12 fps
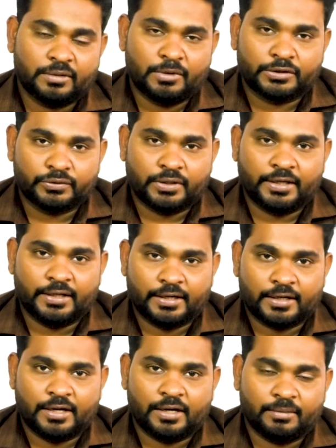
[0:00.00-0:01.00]
சித்த மருத்துவத்தில்
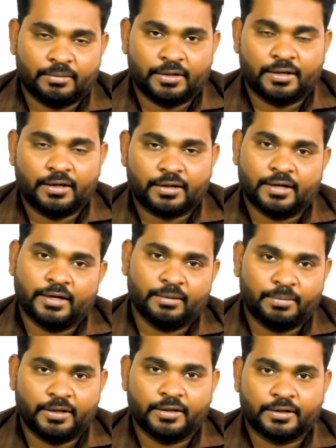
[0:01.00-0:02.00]
இருக்கா அப்படின்னா
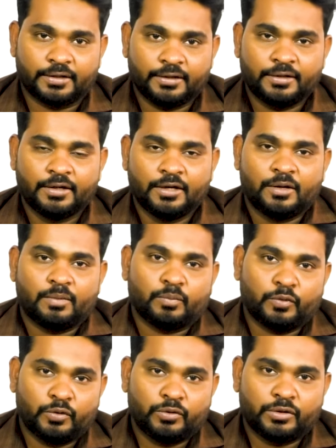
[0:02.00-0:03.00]
கண்டிப்பாக இருக்குது
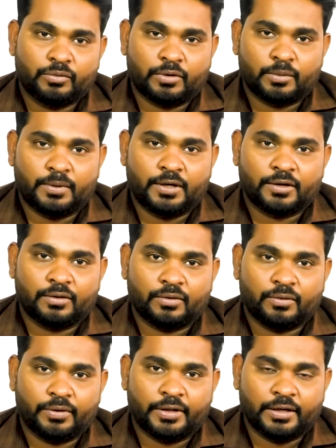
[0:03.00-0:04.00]
முழுவதும்
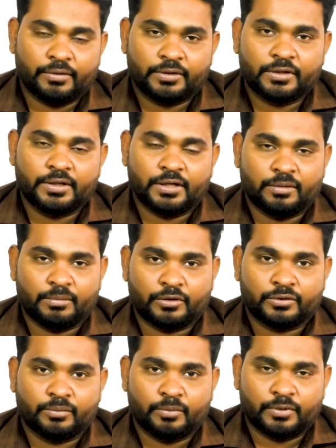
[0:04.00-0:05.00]
குணமாகக்கூடிய அளவுக்கு எல்லா
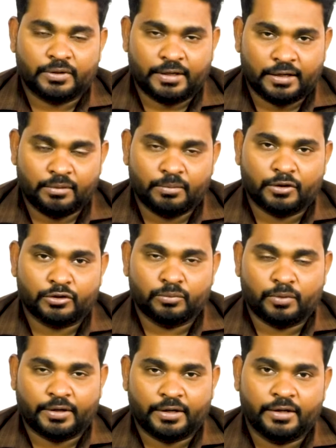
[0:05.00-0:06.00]
மருத்துவ நல்ல மருத்துவ
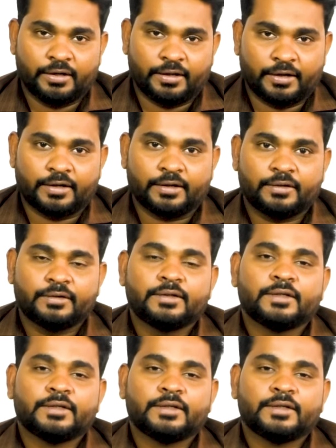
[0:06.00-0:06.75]
முறைகளும் இருக்குது